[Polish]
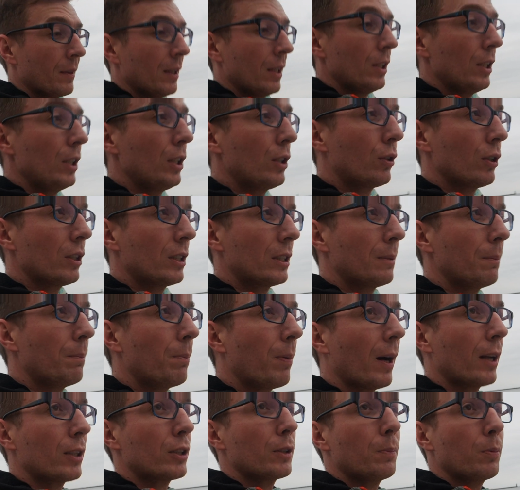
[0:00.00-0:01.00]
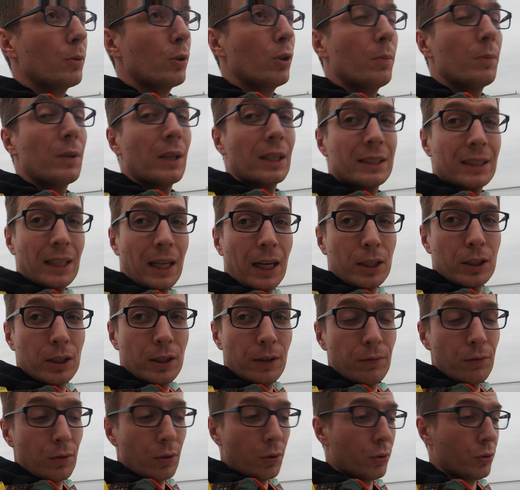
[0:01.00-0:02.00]
I to jest bardzo podobnie jak z
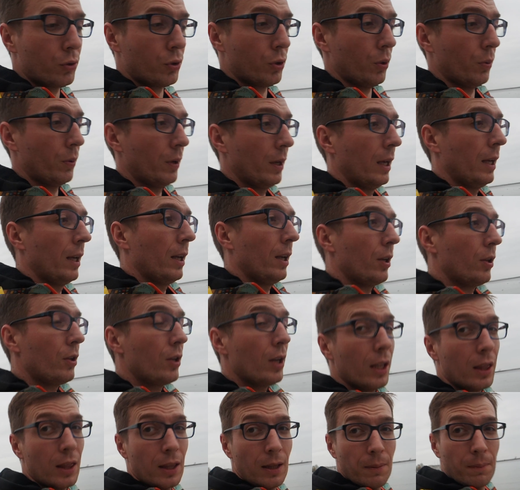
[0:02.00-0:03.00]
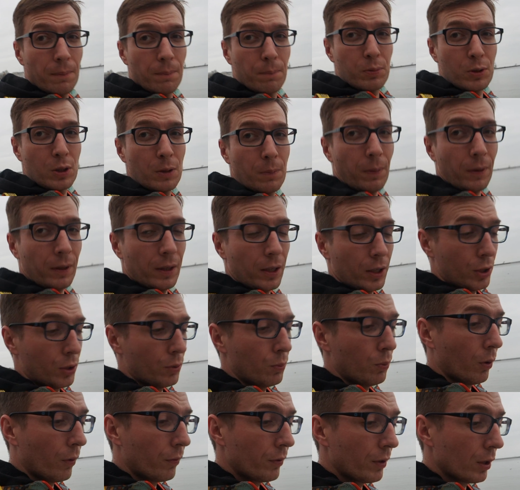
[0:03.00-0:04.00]
aktywnością. Jednym przypada
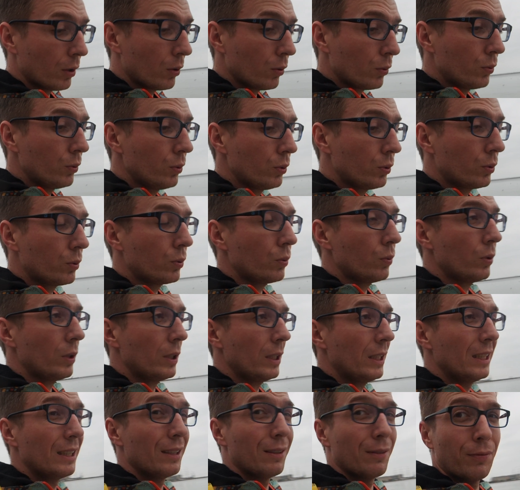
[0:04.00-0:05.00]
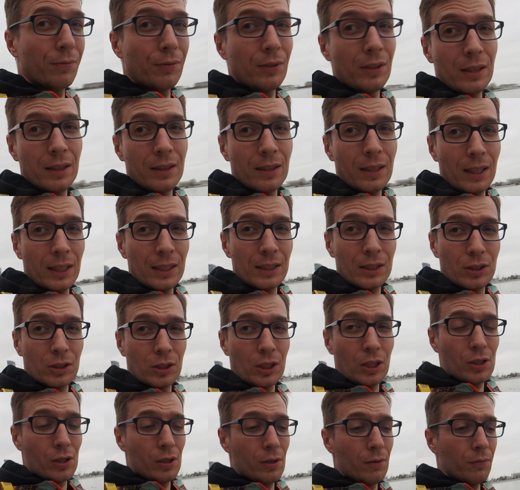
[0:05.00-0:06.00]
siłownia do gustu, innym fitness,
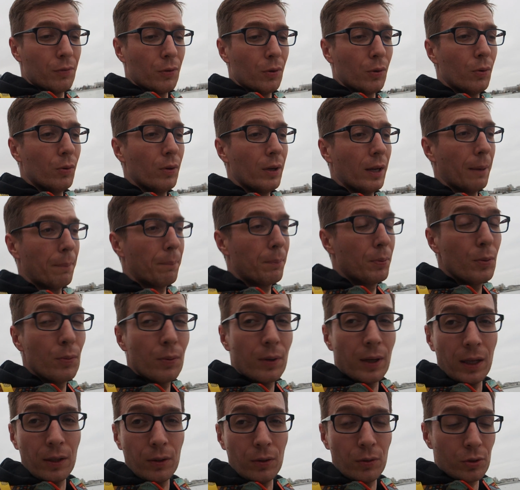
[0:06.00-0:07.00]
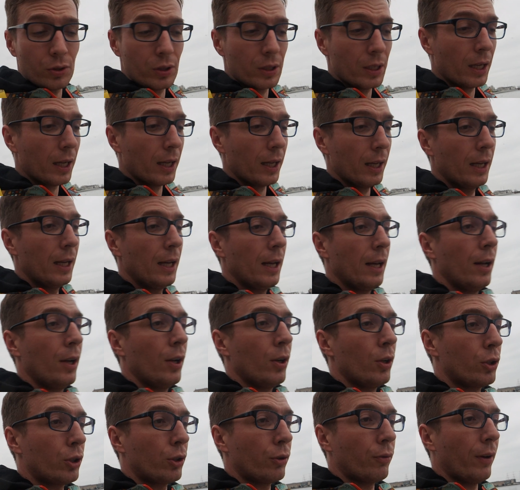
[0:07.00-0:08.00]
trzecim w ogóle piłka nożna,
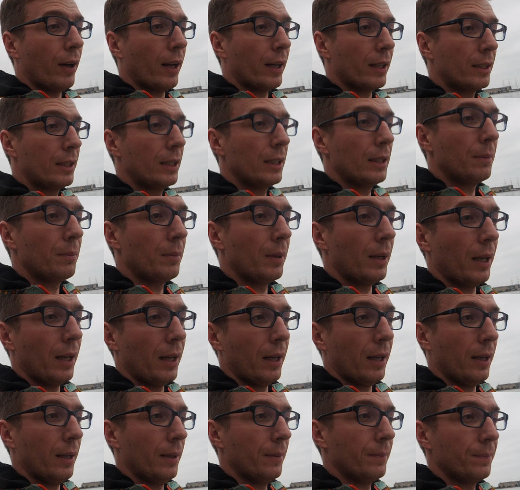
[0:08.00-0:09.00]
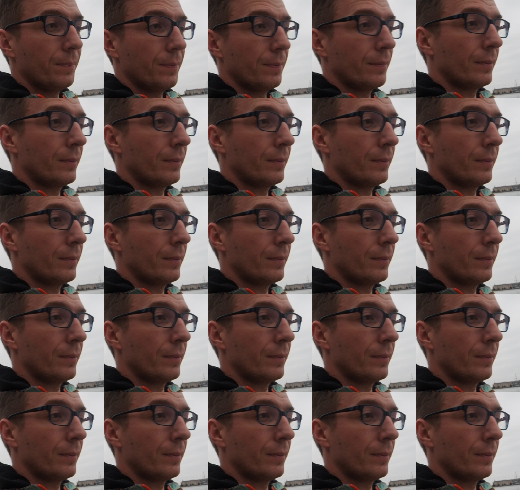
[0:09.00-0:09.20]
czwartym um,